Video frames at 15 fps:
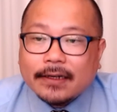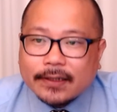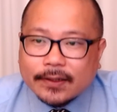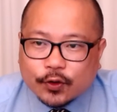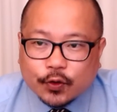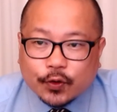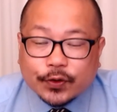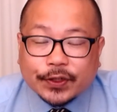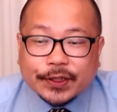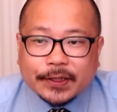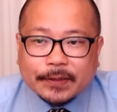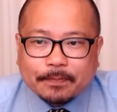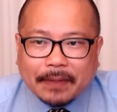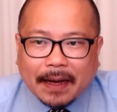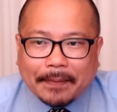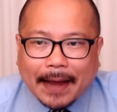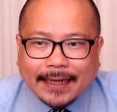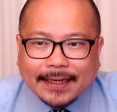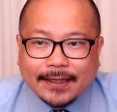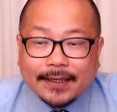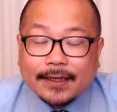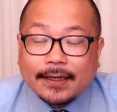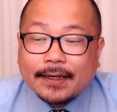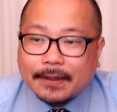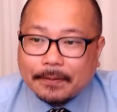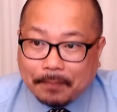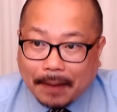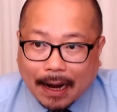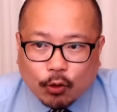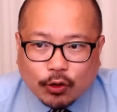뉴스 빠박이
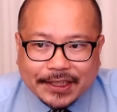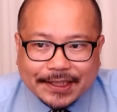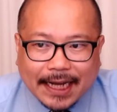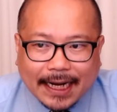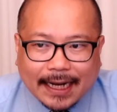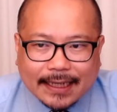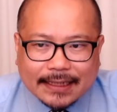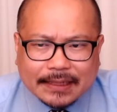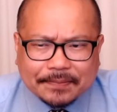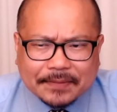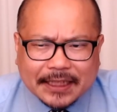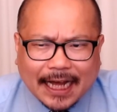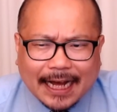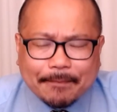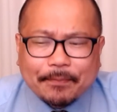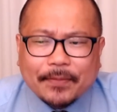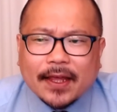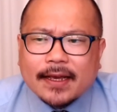바로 시작하겠습니다.